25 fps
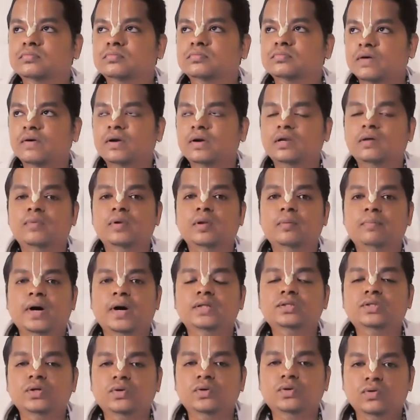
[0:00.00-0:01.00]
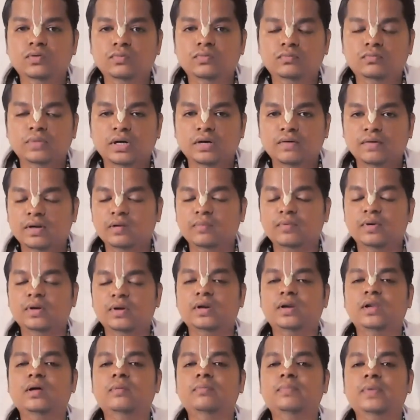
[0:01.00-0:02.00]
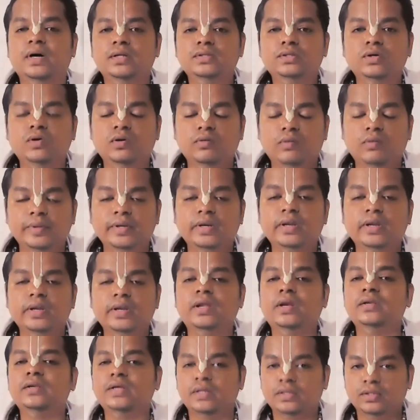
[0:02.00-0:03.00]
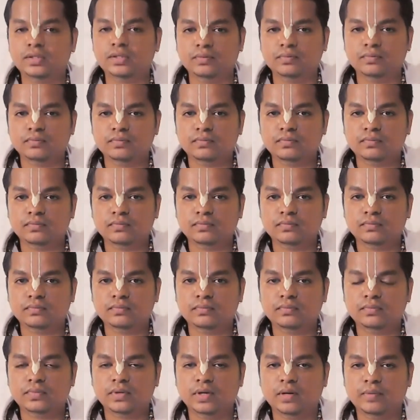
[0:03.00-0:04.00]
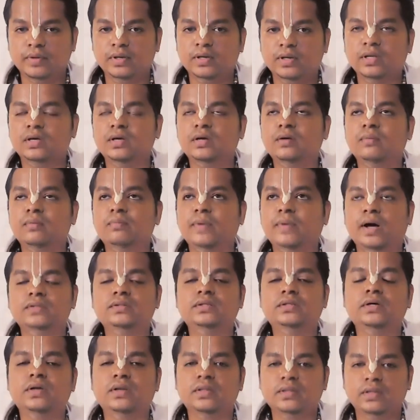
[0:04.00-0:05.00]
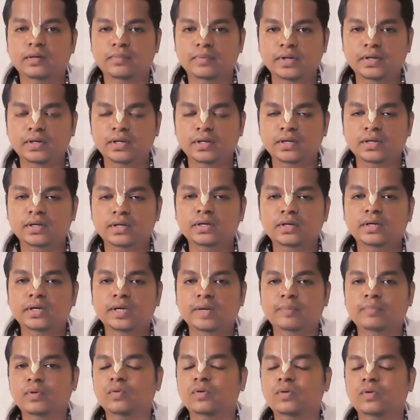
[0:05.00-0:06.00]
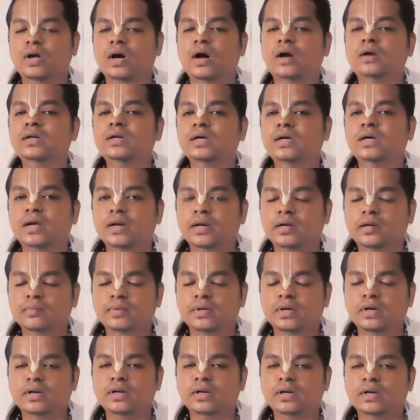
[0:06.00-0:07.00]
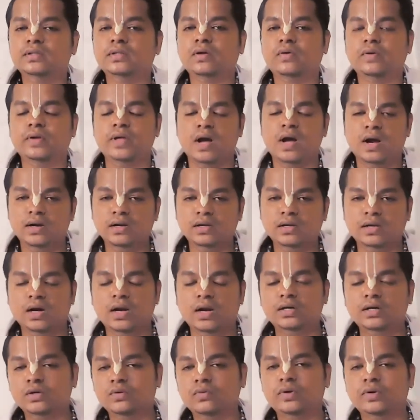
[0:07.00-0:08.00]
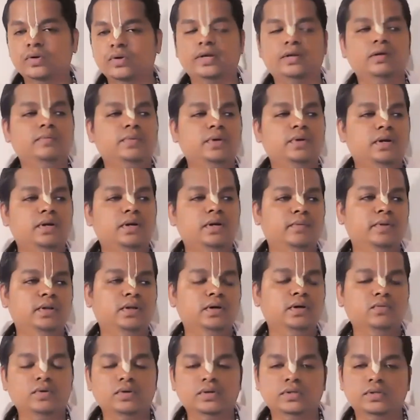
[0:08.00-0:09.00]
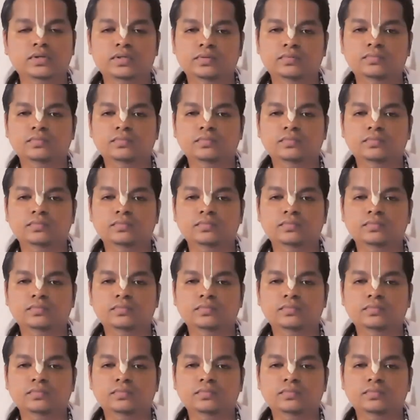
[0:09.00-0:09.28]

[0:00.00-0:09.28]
பகவான் நம்மளை பார்த்துக்கணும் பகவான் நம்மளை நல்லா பார்த்துக்கணும் அப்படின்னா என்ன அர்த்தம் அப்படின்னா பாத்துக்கிறது அப்படின்னா இப்ப ஒரு ஆட்டுக்காரன் என்ன பண்றான் தன்னுடைய ஆடு ஆட்டுக்குட்டி என்ன பண்றான் அப்படின்னா ஒரு